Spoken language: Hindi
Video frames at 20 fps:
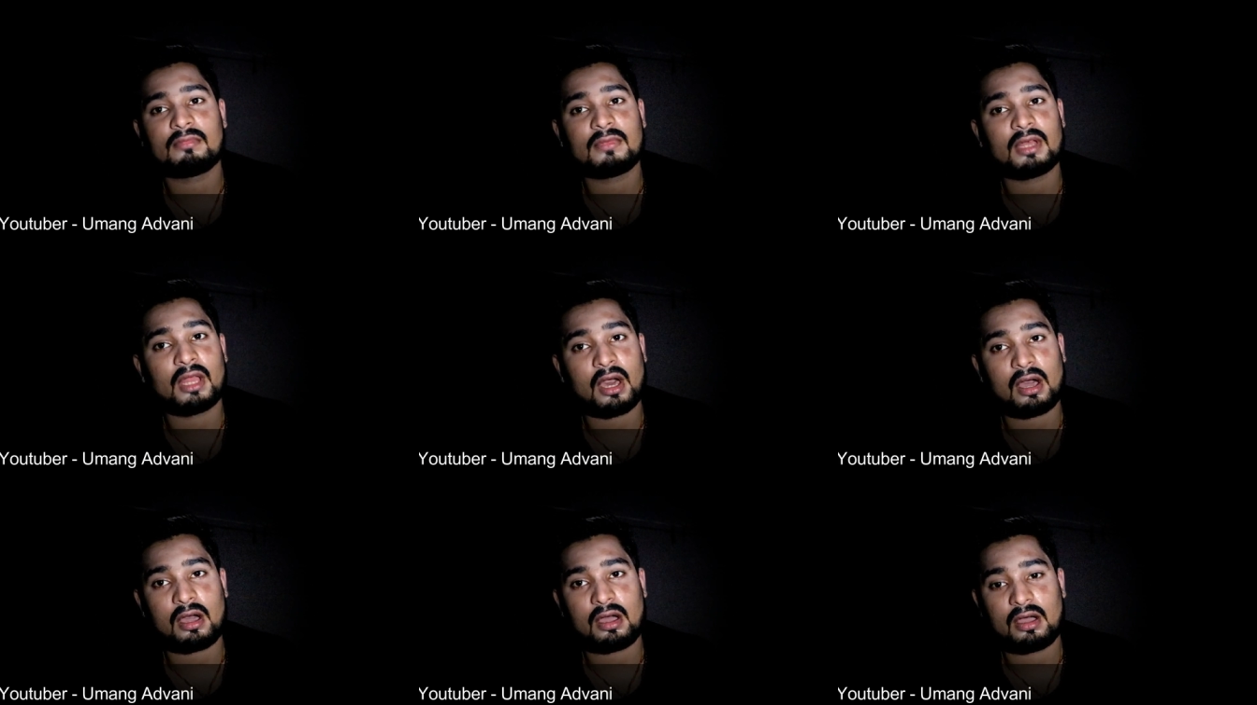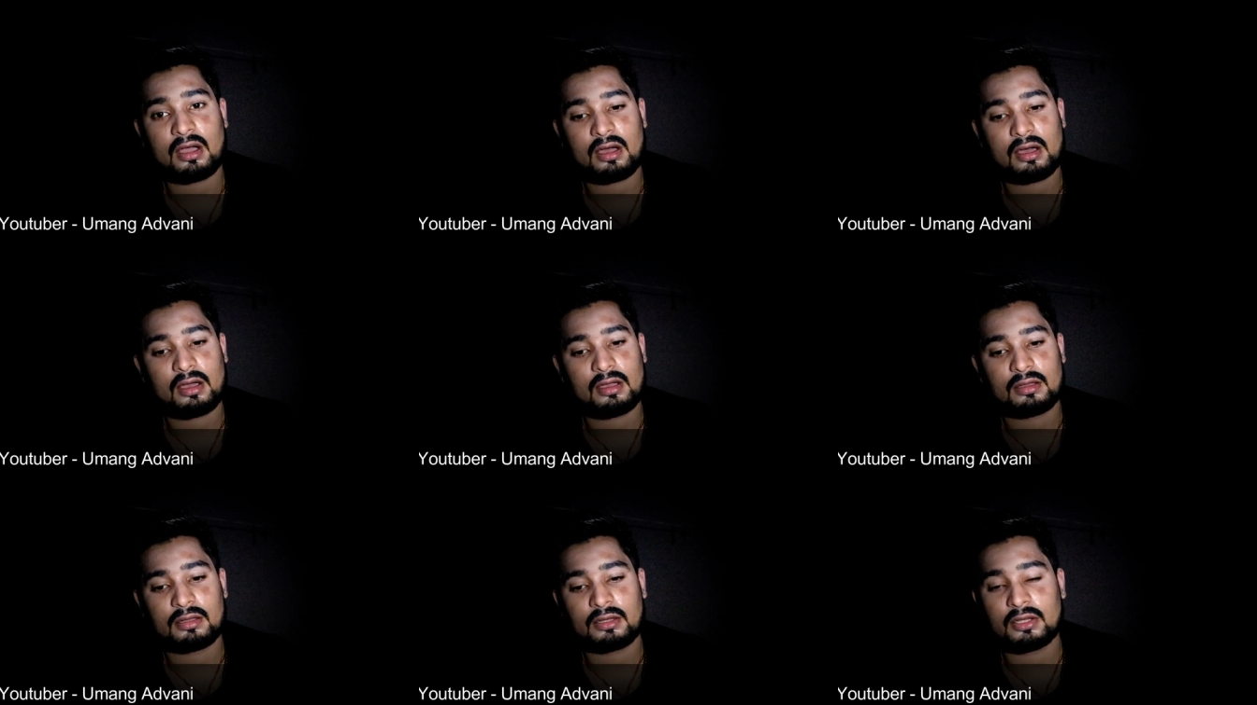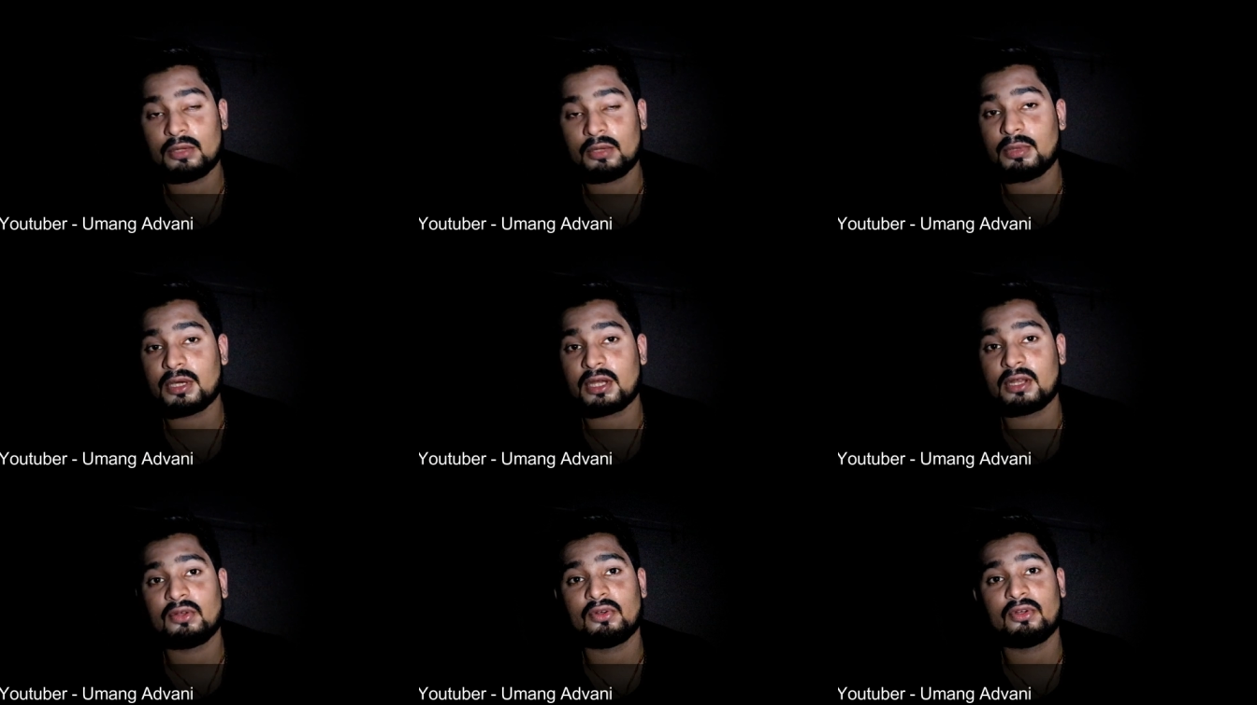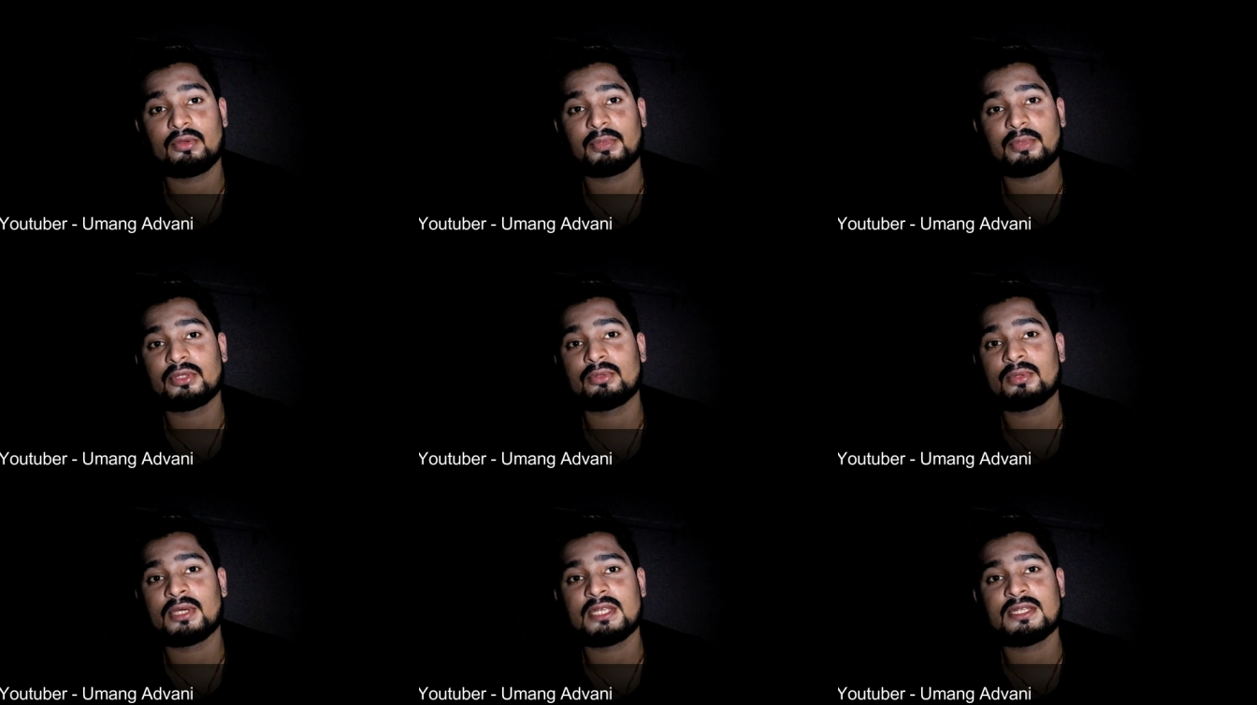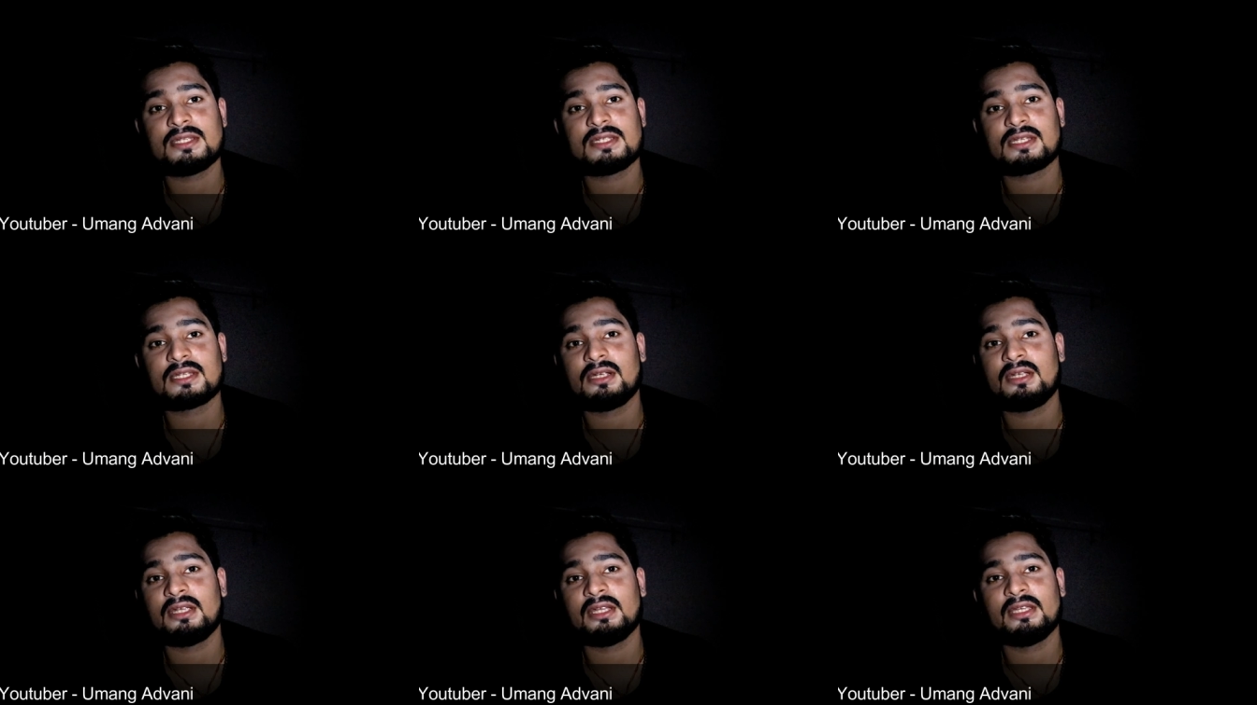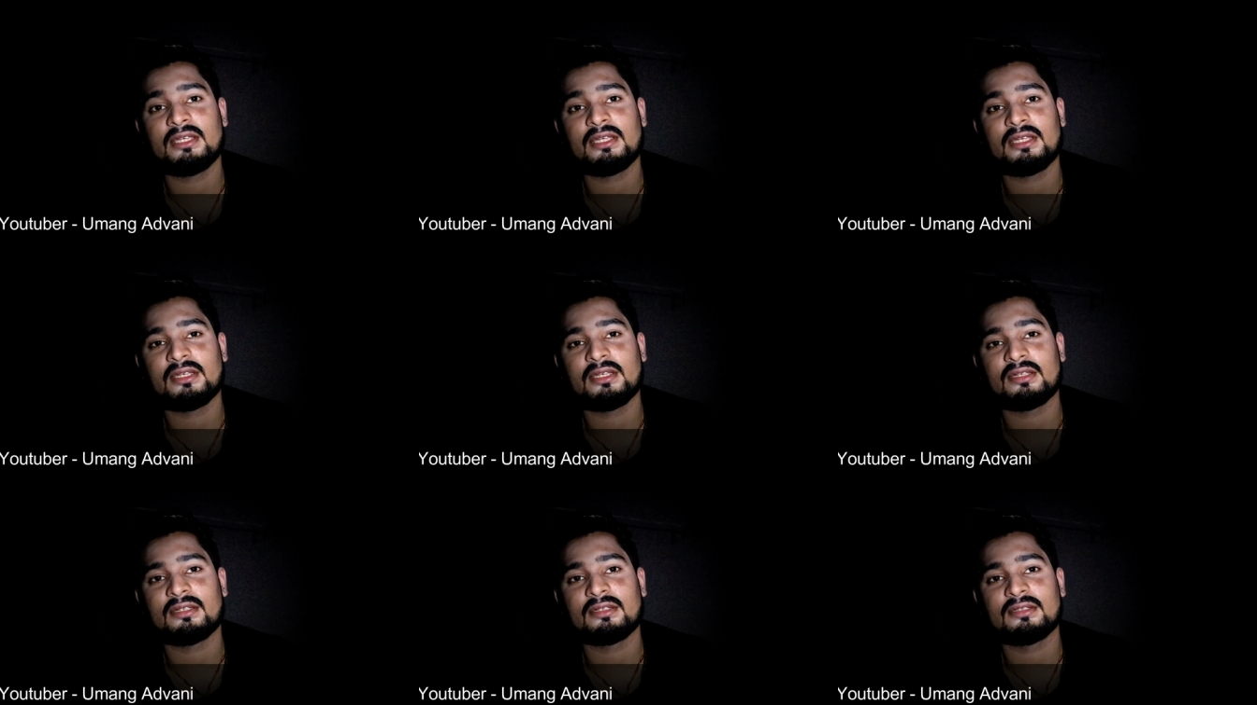ना कभी भरे रोड पे तुम्हारी इंसल्ट नहीं की